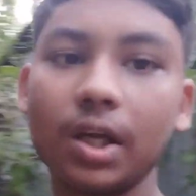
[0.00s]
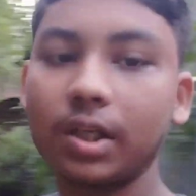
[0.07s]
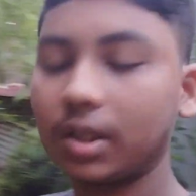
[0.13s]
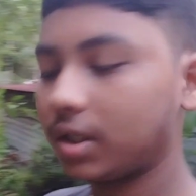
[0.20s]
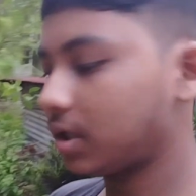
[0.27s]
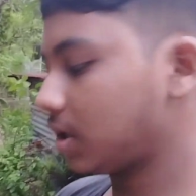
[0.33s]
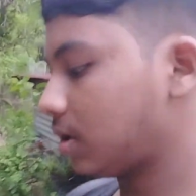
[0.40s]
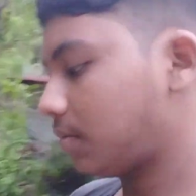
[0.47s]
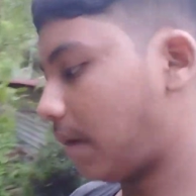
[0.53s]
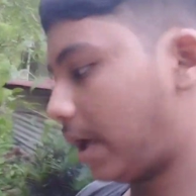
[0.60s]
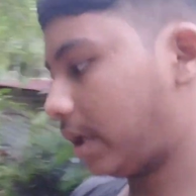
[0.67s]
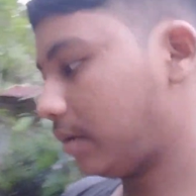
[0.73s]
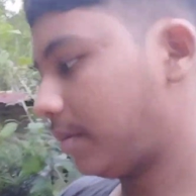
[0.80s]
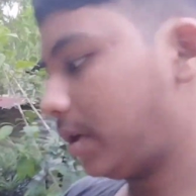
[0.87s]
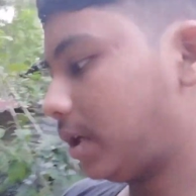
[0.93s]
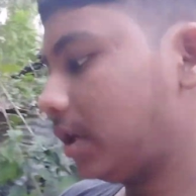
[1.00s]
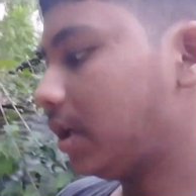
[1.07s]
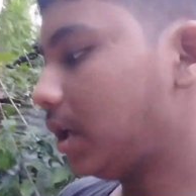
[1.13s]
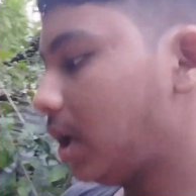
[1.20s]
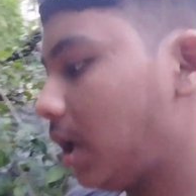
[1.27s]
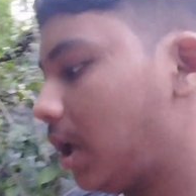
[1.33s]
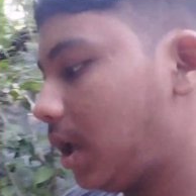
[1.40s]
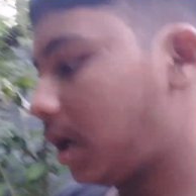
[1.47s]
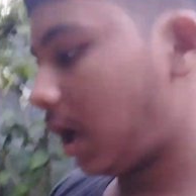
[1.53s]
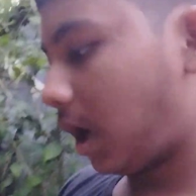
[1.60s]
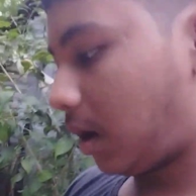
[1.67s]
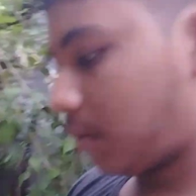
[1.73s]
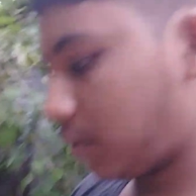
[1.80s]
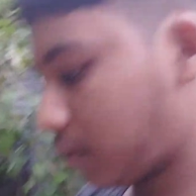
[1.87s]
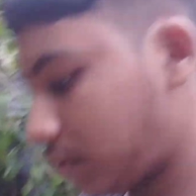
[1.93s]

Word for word: আর কি ভাঙে ভেঙে লাগাবো